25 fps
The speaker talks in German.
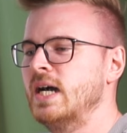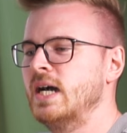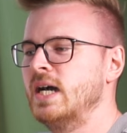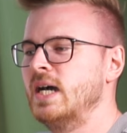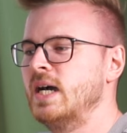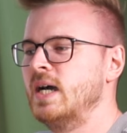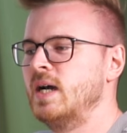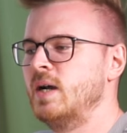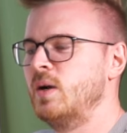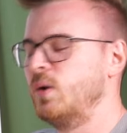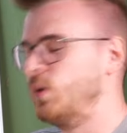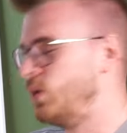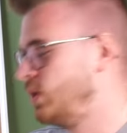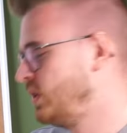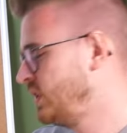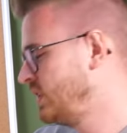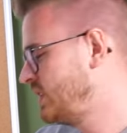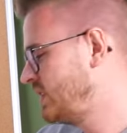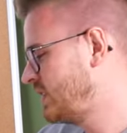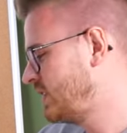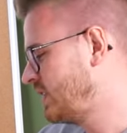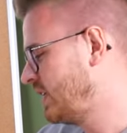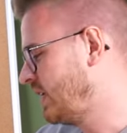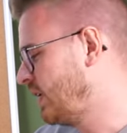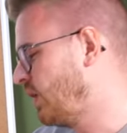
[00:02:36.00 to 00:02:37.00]
Äh,
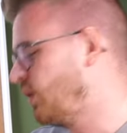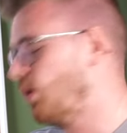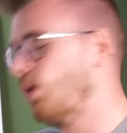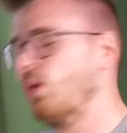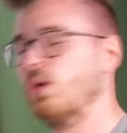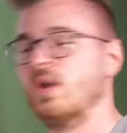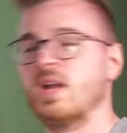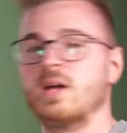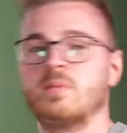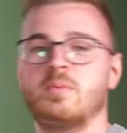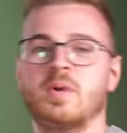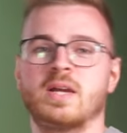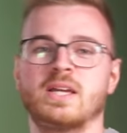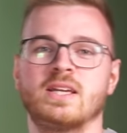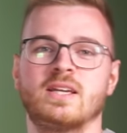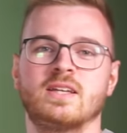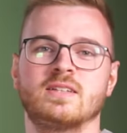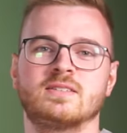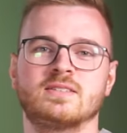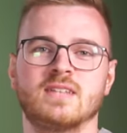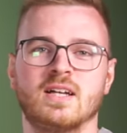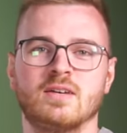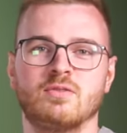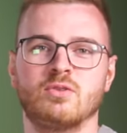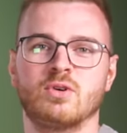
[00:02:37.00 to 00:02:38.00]
und
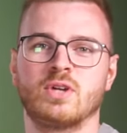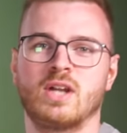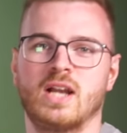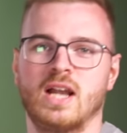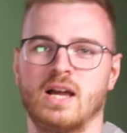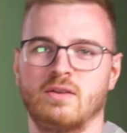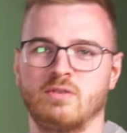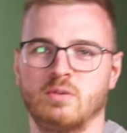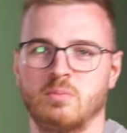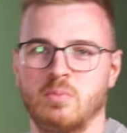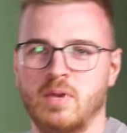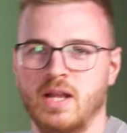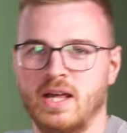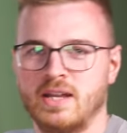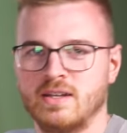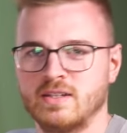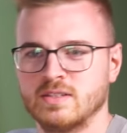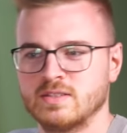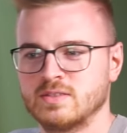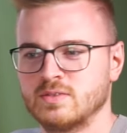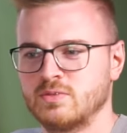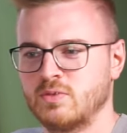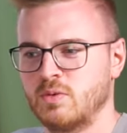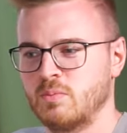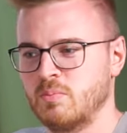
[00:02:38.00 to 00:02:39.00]
unabhängig jetzt davon, klar, wir
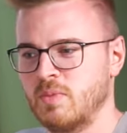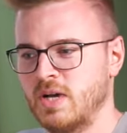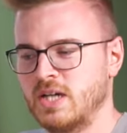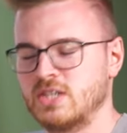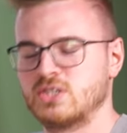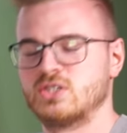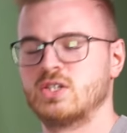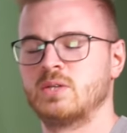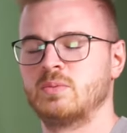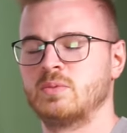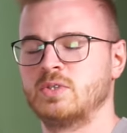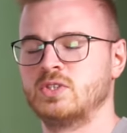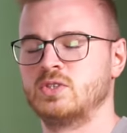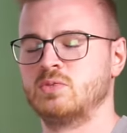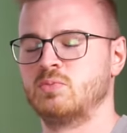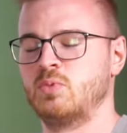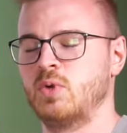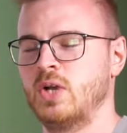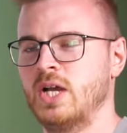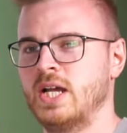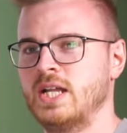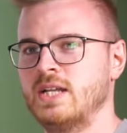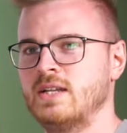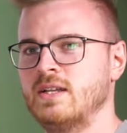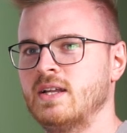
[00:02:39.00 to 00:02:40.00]
planen es vom Maßstab in
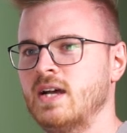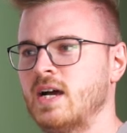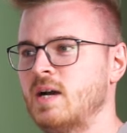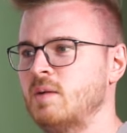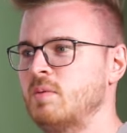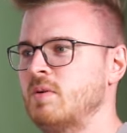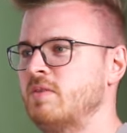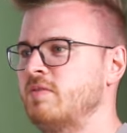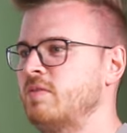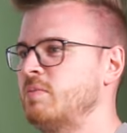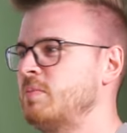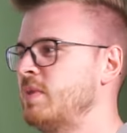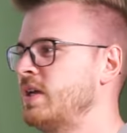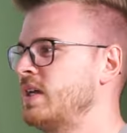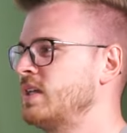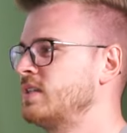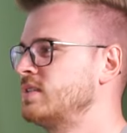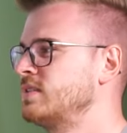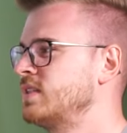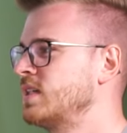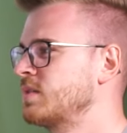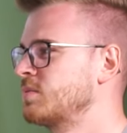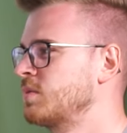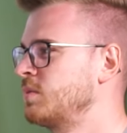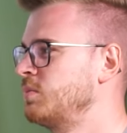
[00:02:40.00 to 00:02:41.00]
Spur N, aber wenn man
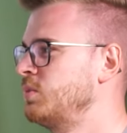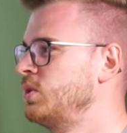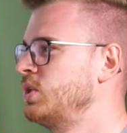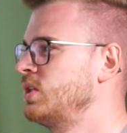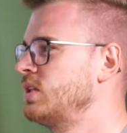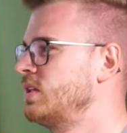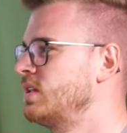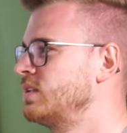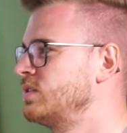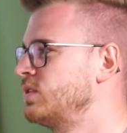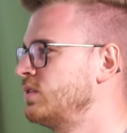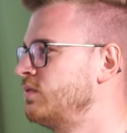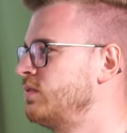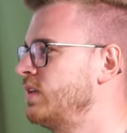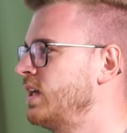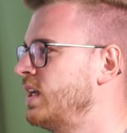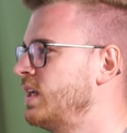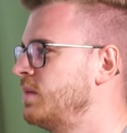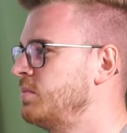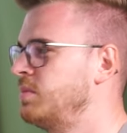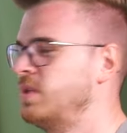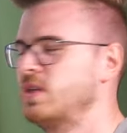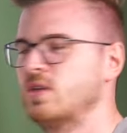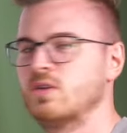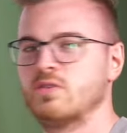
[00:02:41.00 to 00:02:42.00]
jetzt sagt, man möchte das irgendwie
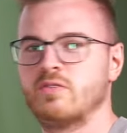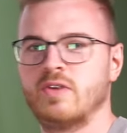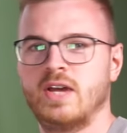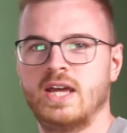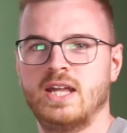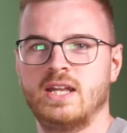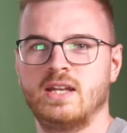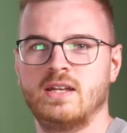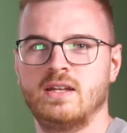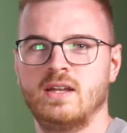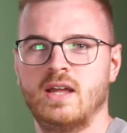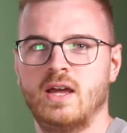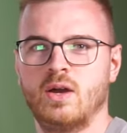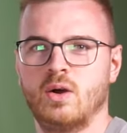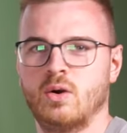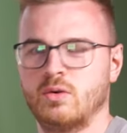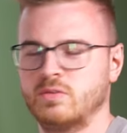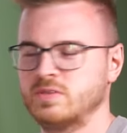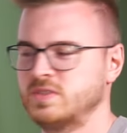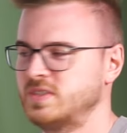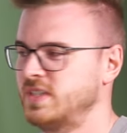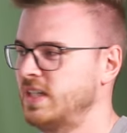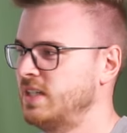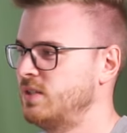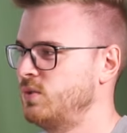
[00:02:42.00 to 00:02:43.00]
adaptieren auf N, äh,
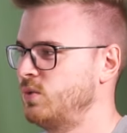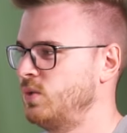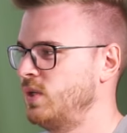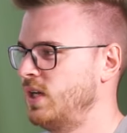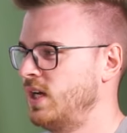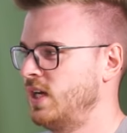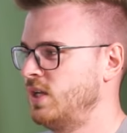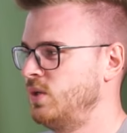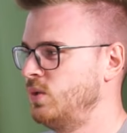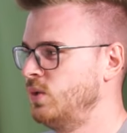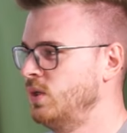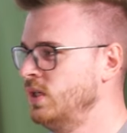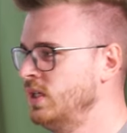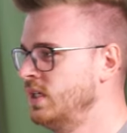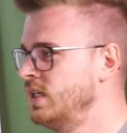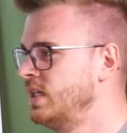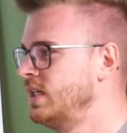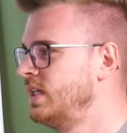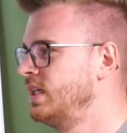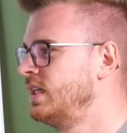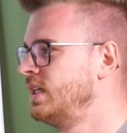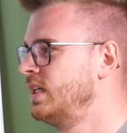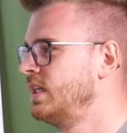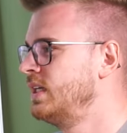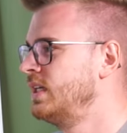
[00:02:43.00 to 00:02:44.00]
auf Z oder H0,
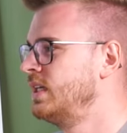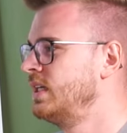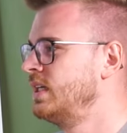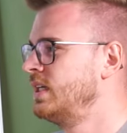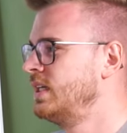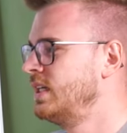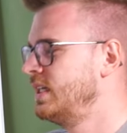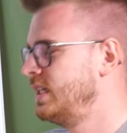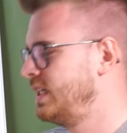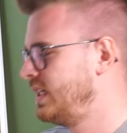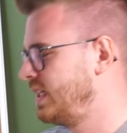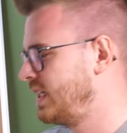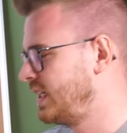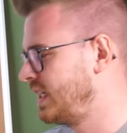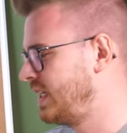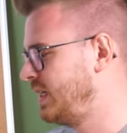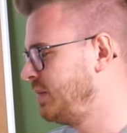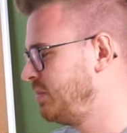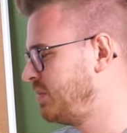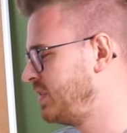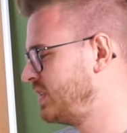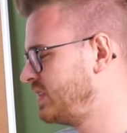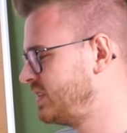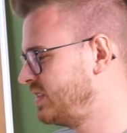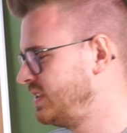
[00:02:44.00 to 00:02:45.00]

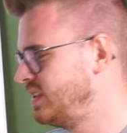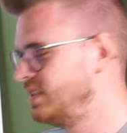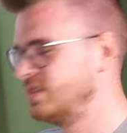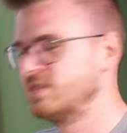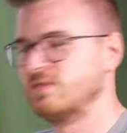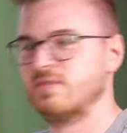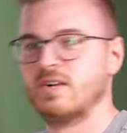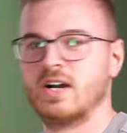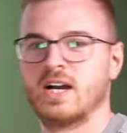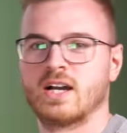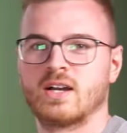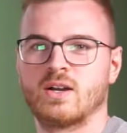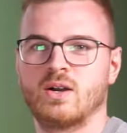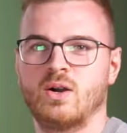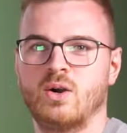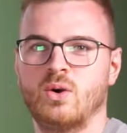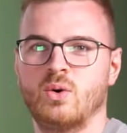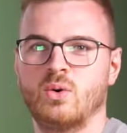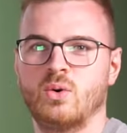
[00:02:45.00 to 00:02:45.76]
gibt es diese Wagen